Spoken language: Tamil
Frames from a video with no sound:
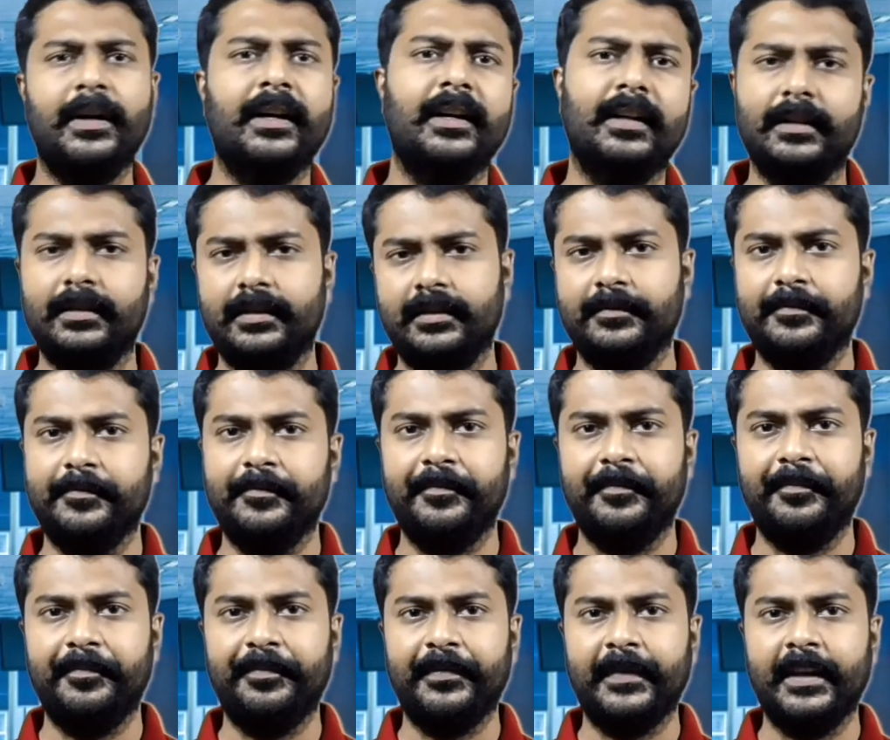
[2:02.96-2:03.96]
ரூபா ஆகுது
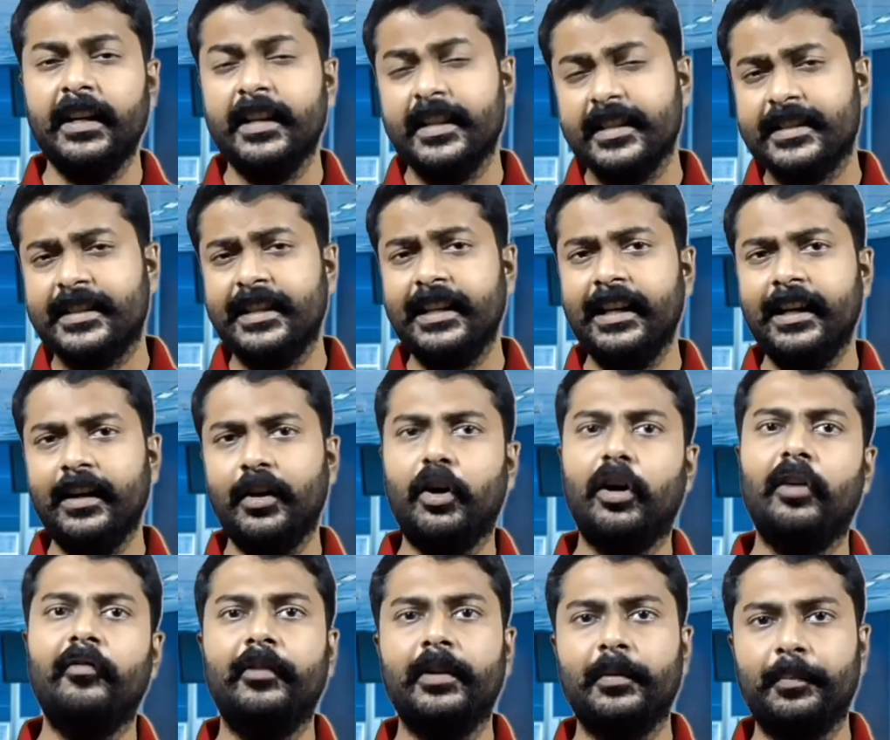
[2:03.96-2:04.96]
சில
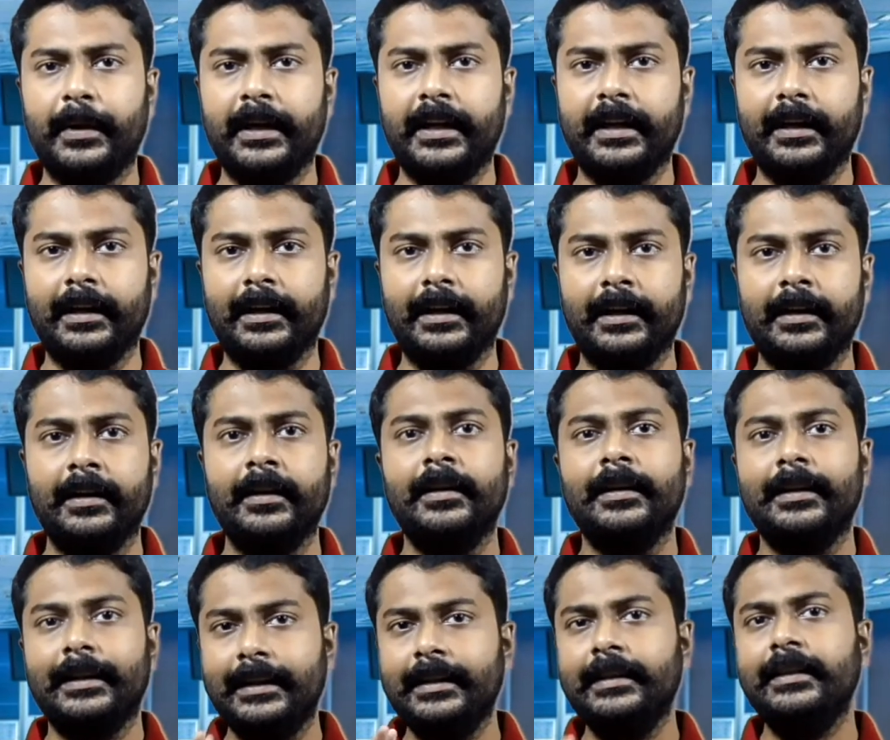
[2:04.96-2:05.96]
ஆஃபர் பீரியட்ல
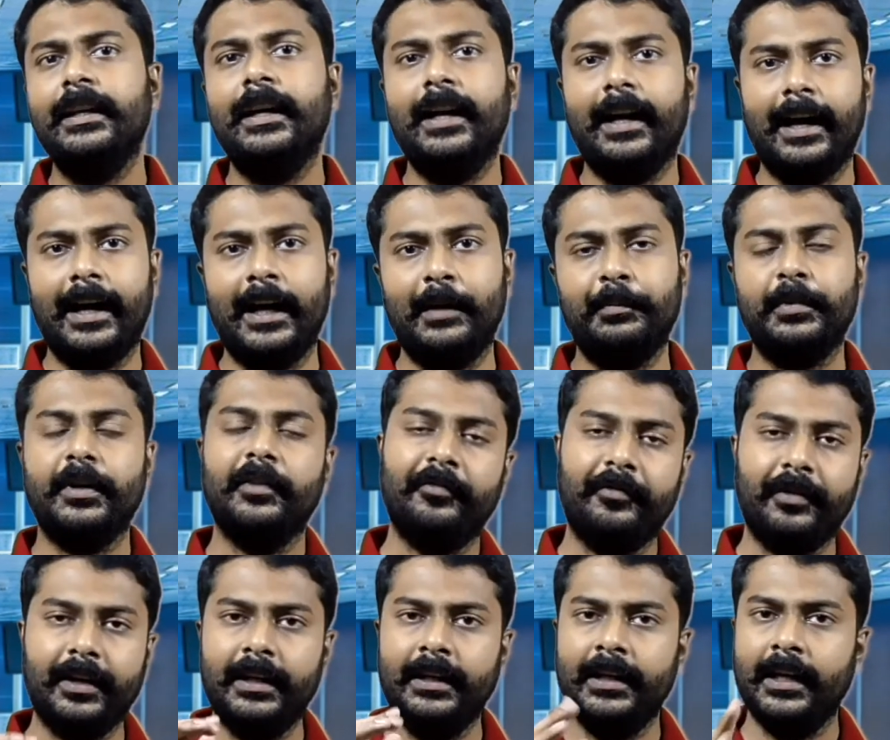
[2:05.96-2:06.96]
இந்த ஆப்
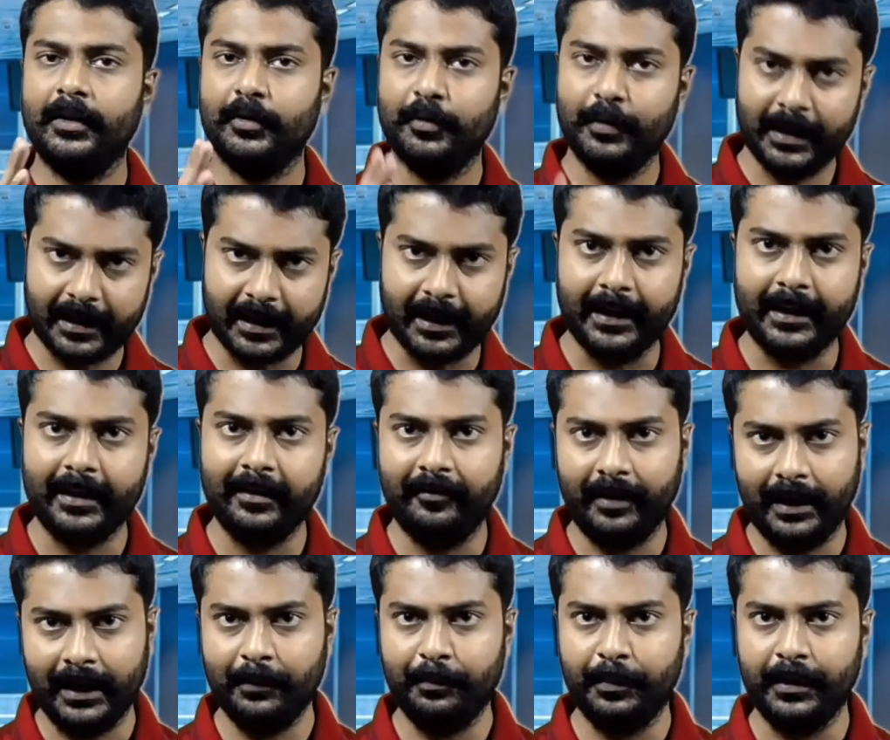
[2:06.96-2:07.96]
ஃப்ரீயா கூட கிடைக்க
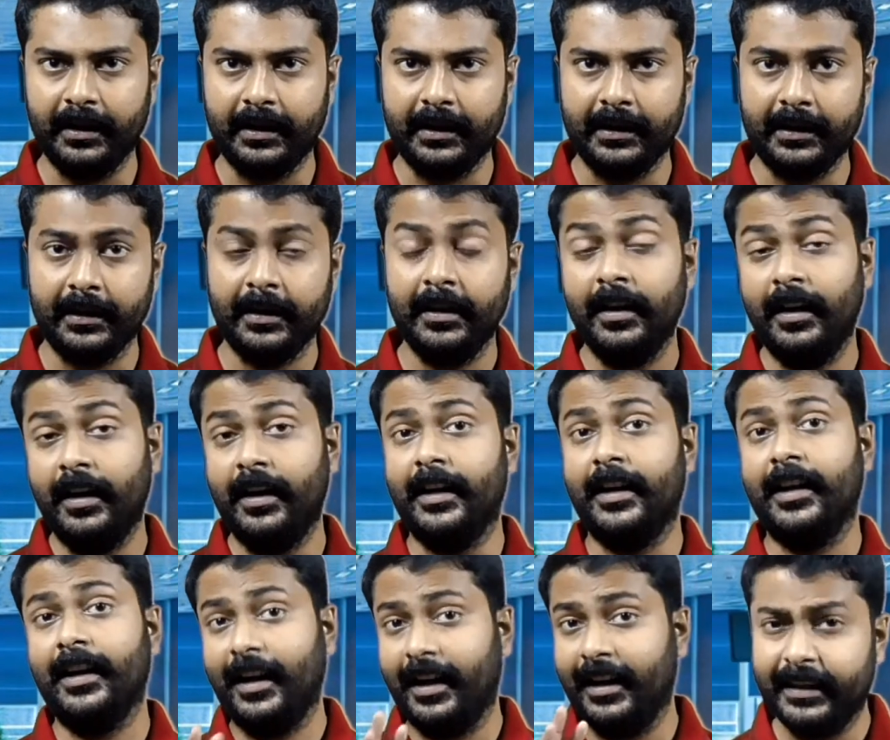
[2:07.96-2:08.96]
வாய்ப்பு இருக்கு
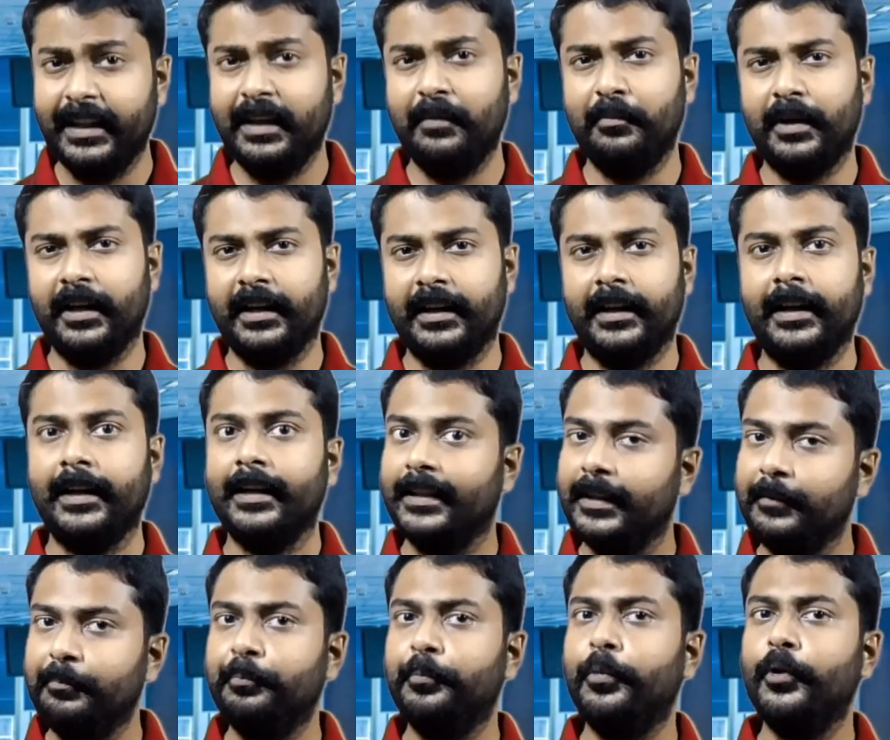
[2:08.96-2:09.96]
ஆனா அதே மாதிரியே
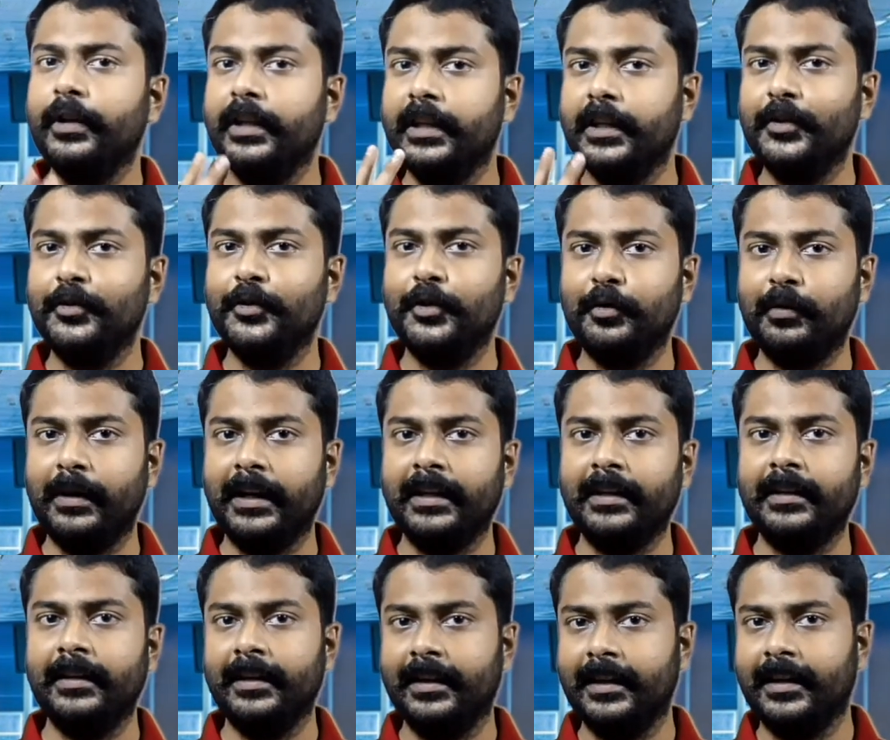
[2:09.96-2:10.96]
இப்போ இருபது
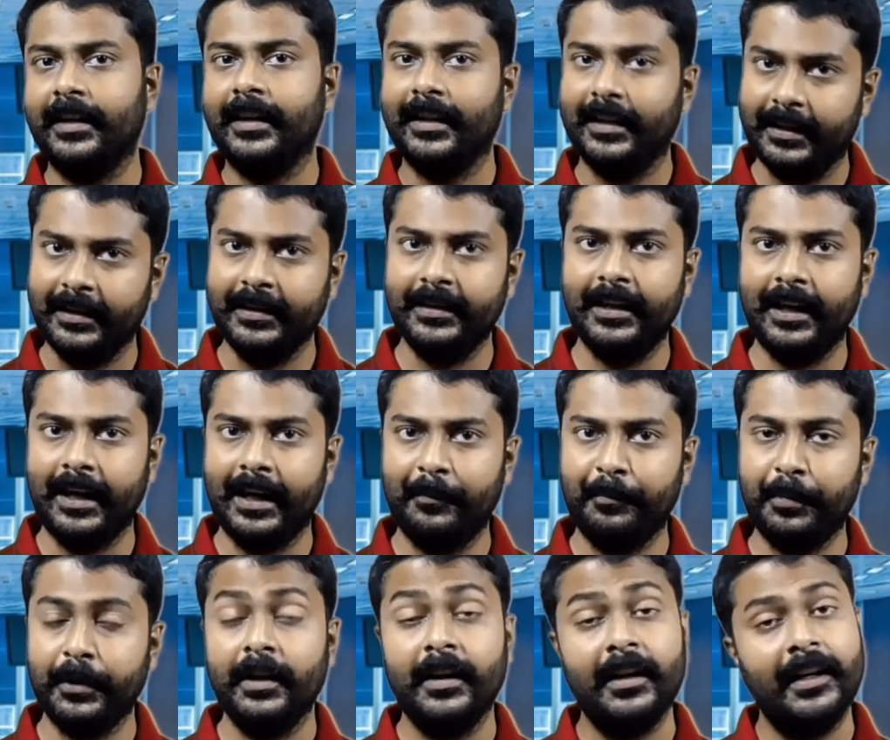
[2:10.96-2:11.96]
ரூபாய்க்கு இருக்கிற இந்த
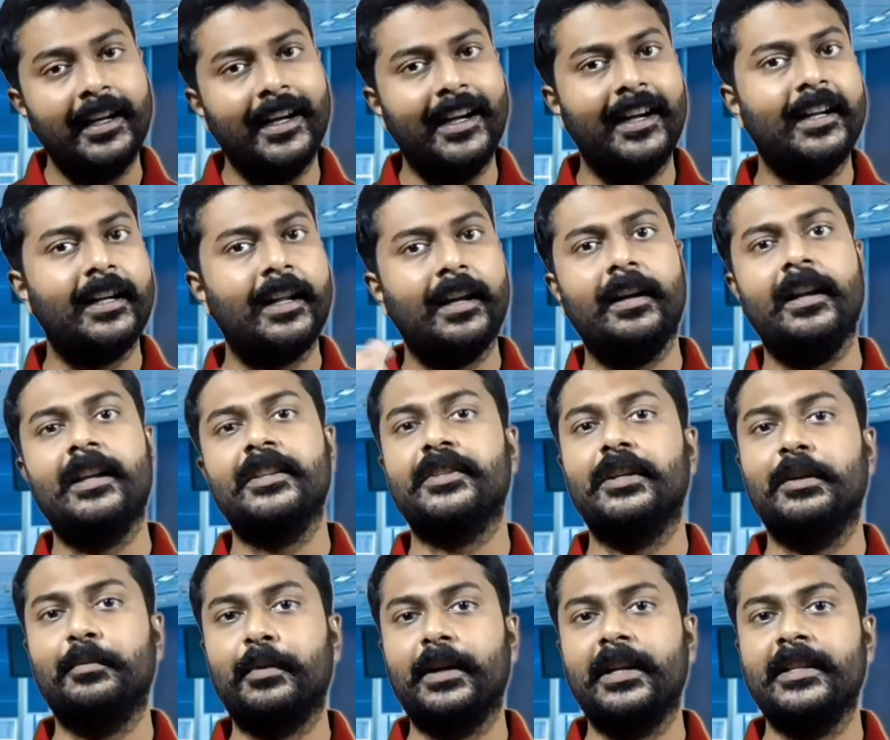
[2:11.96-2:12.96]
ஆப்
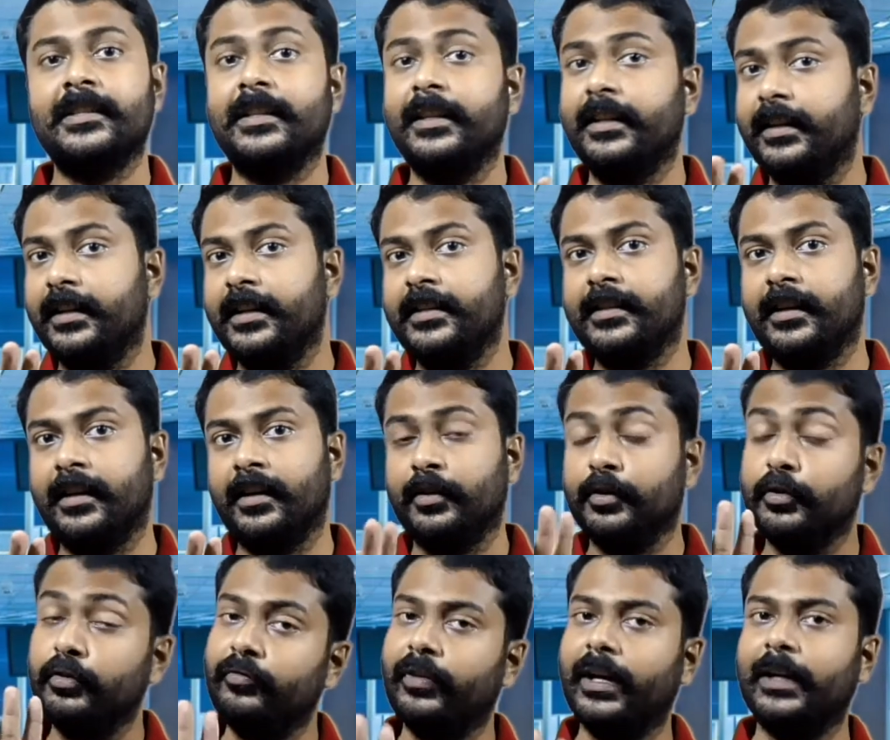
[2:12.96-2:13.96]
இன்டர்நேஷனல் பிரைஸ் இன்க்ரீஸ்
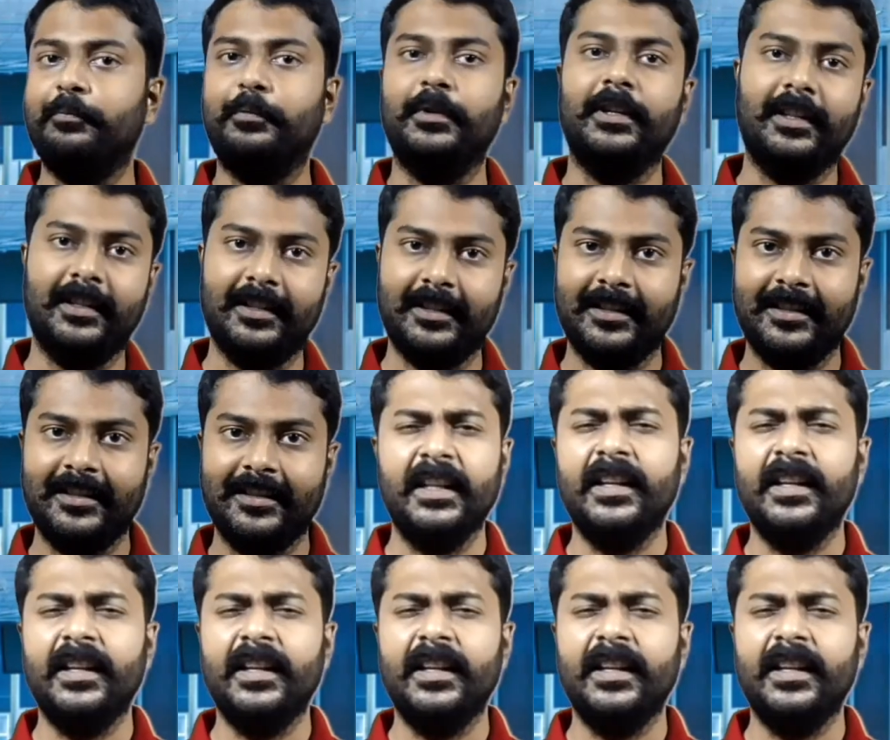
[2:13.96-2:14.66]
ஆகிறதுக்கும் வாய்ப்பு இருக்கு